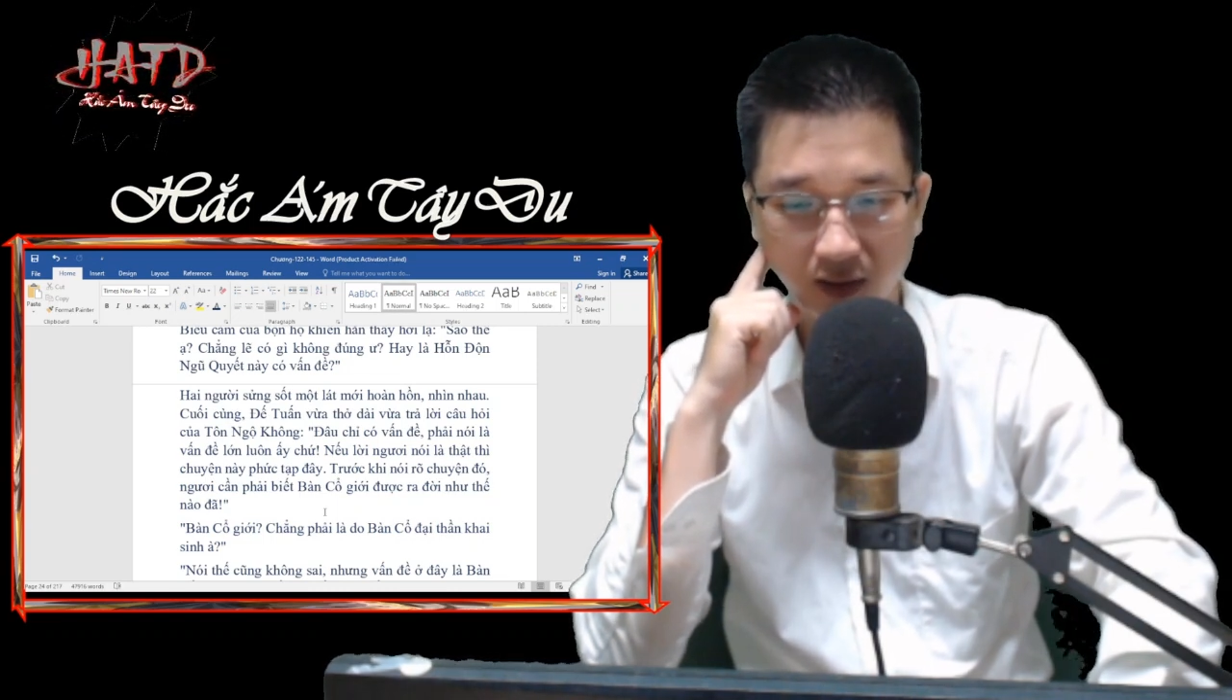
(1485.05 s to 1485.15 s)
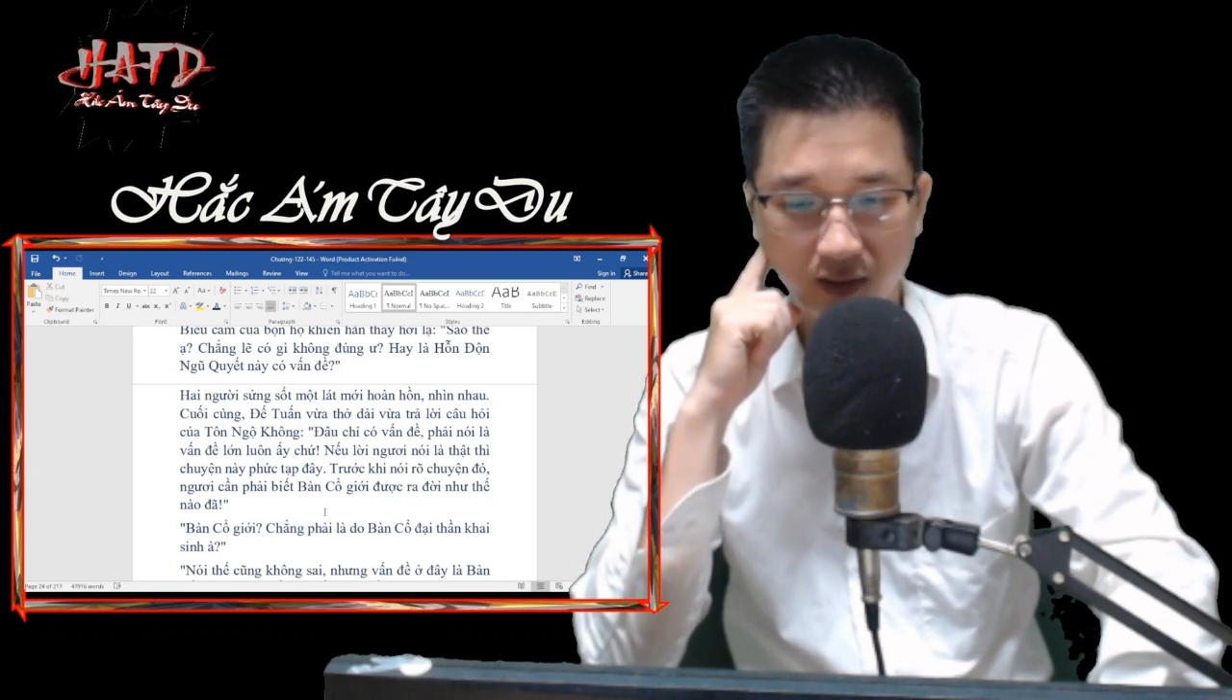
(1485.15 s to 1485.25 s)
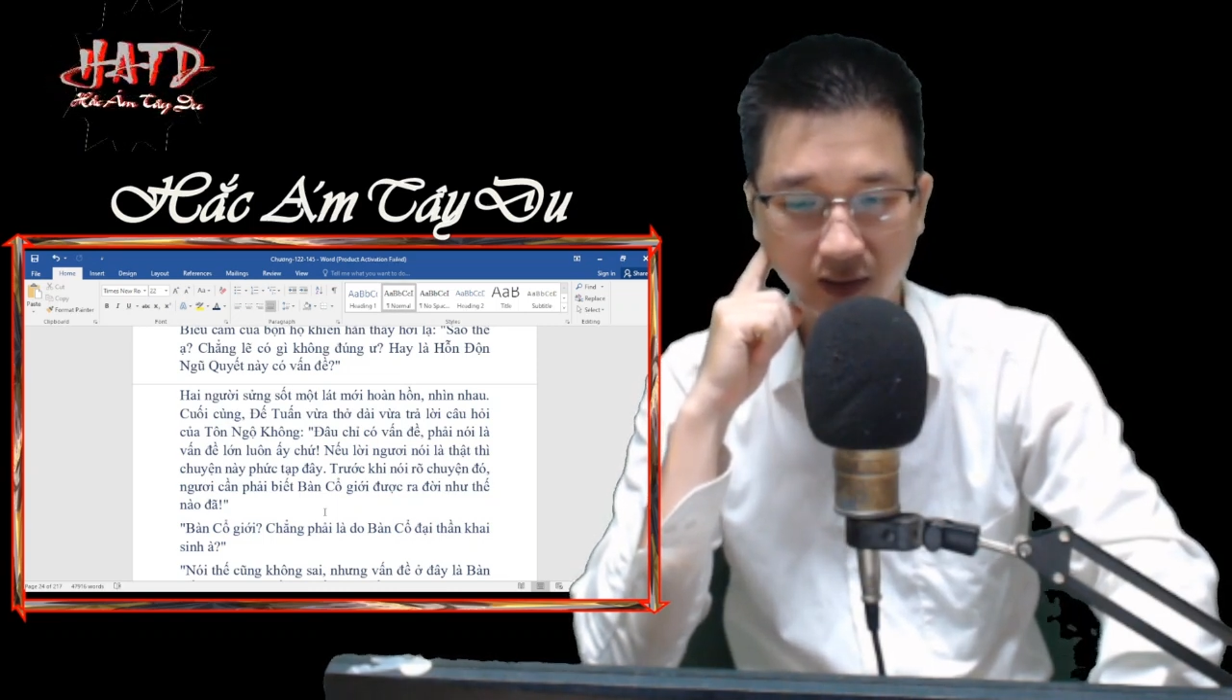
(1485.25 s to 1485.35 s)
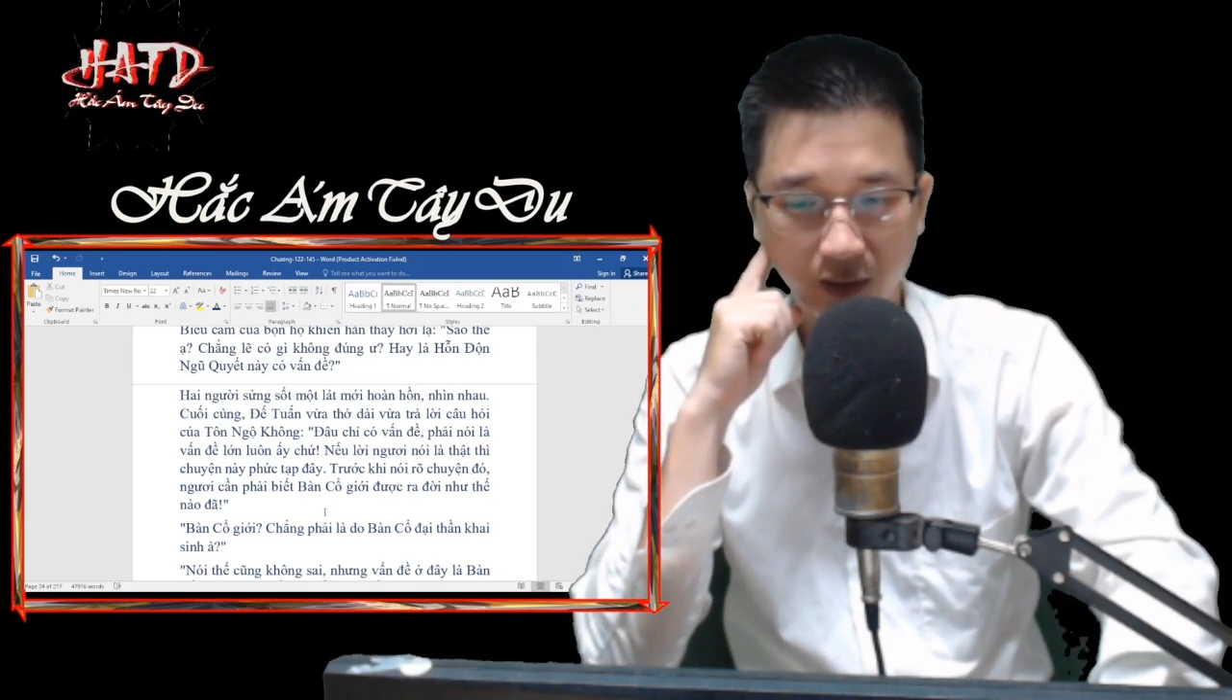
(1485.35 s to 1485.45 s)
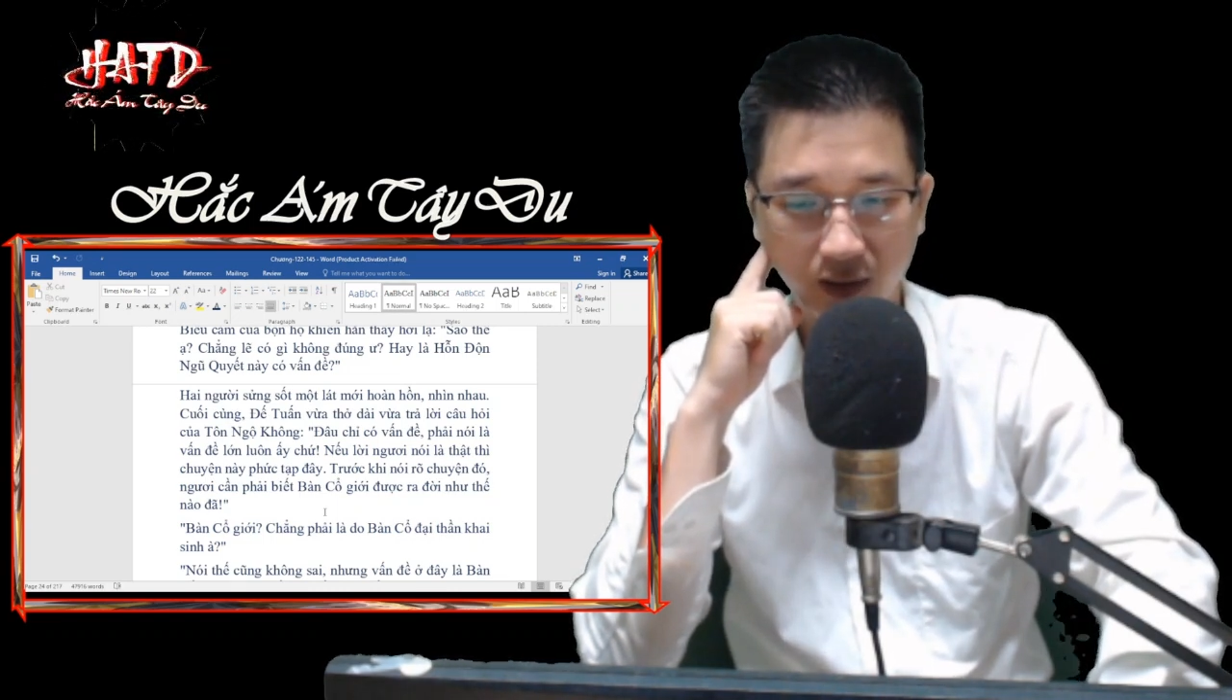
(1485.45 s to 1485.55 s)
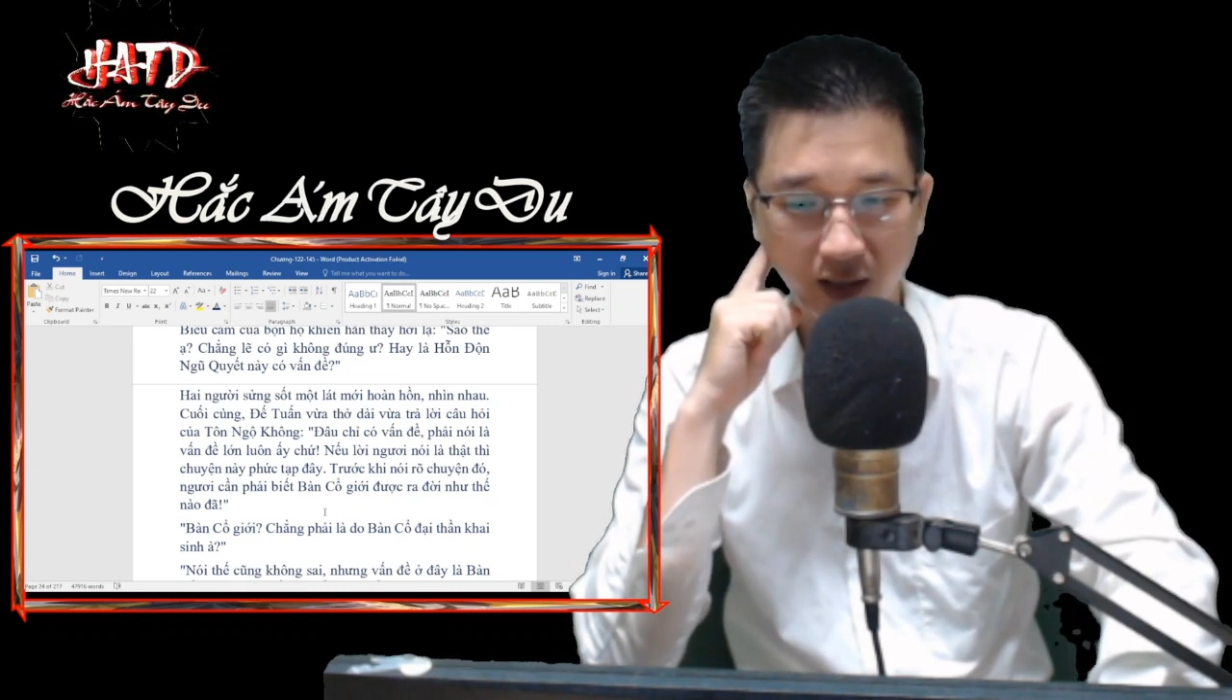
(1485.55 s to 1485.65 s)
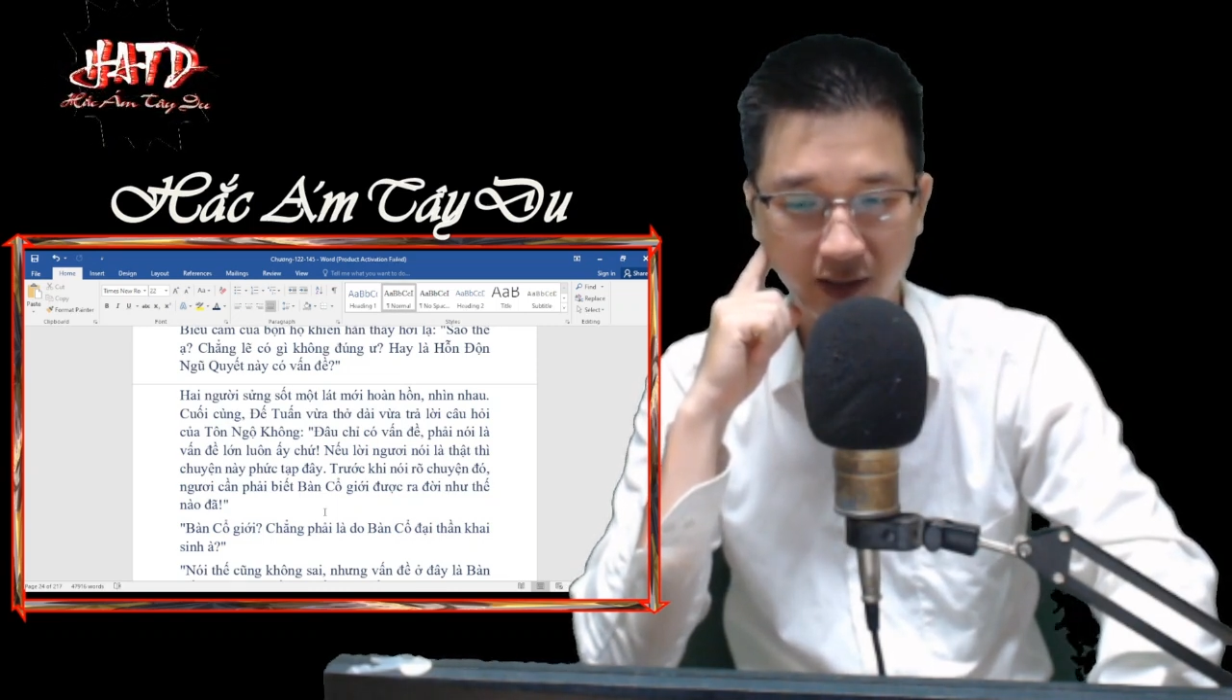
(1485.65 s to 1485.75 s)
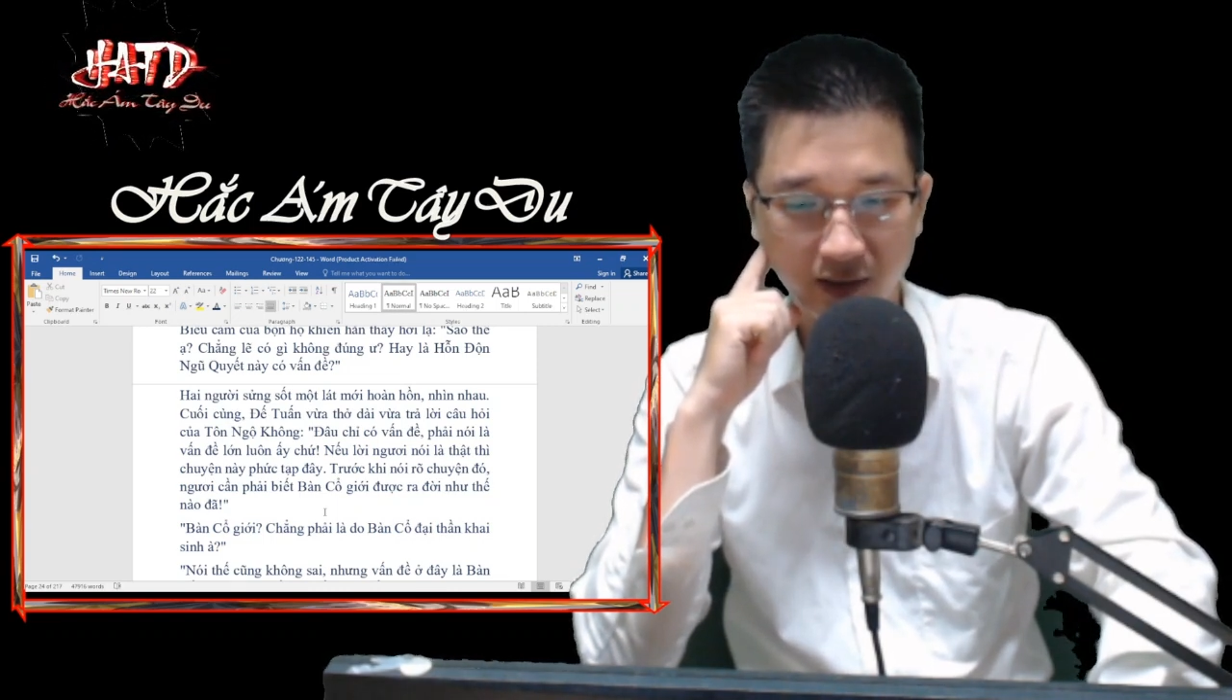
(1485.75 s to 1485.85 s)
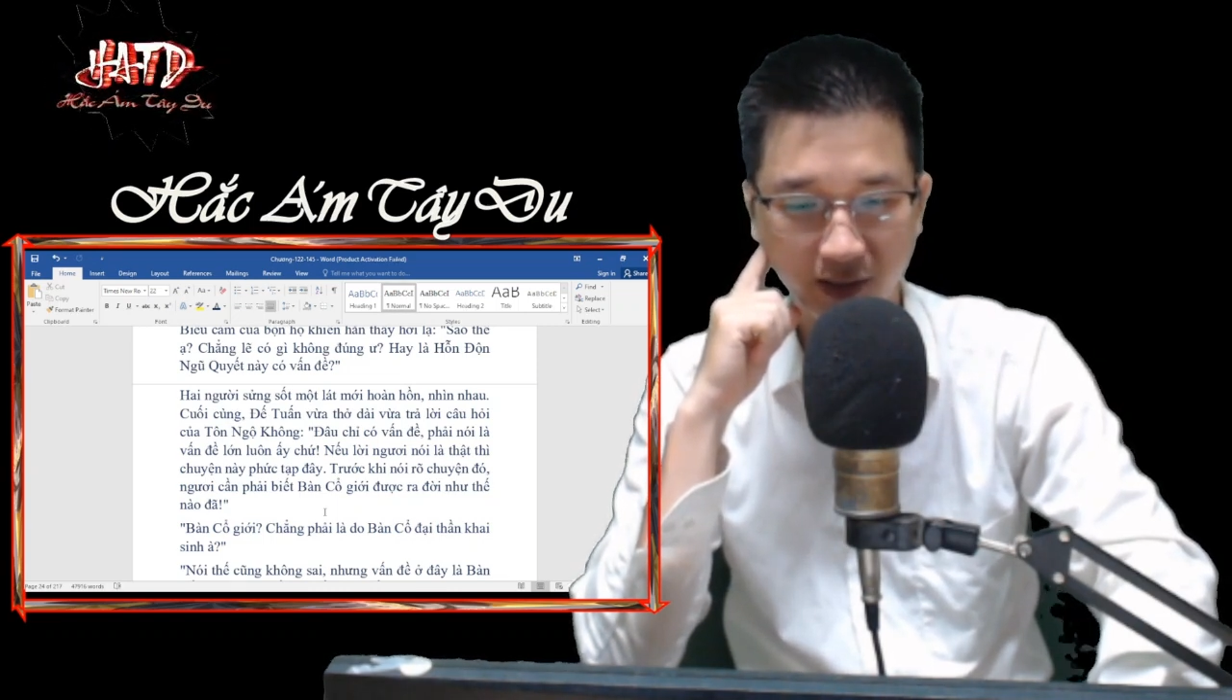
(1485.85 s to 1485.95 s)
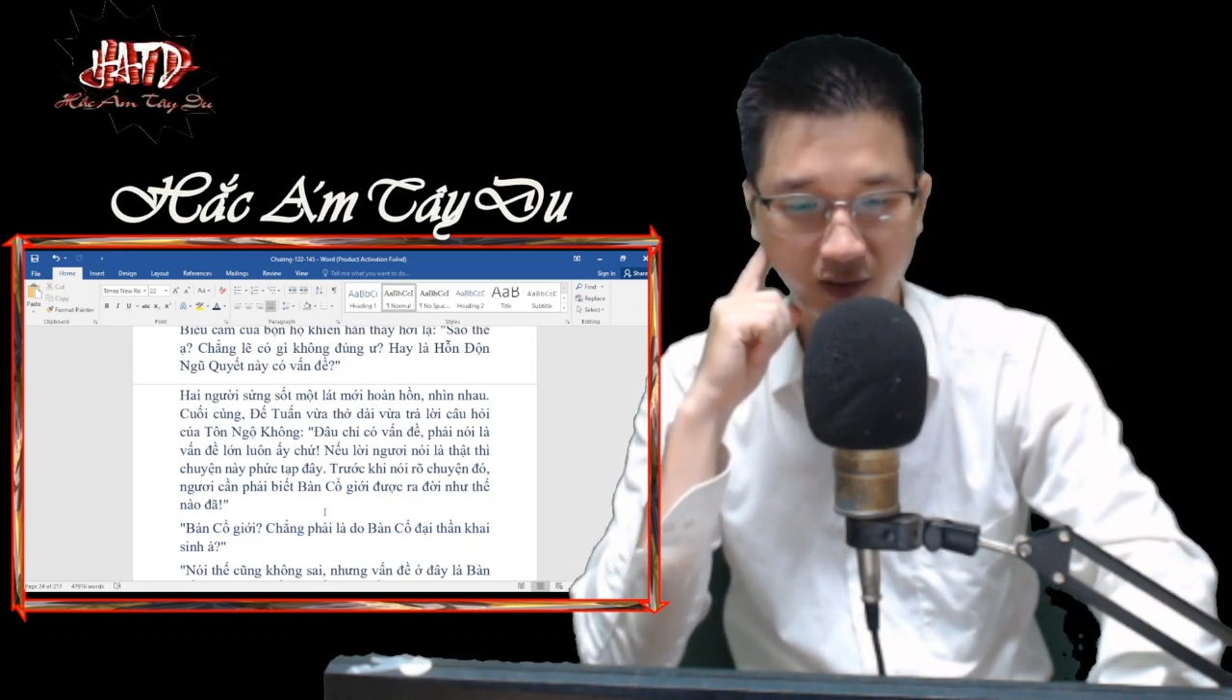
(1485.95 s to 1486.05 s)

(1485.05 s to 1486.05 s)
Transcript: Nếu lời ngươi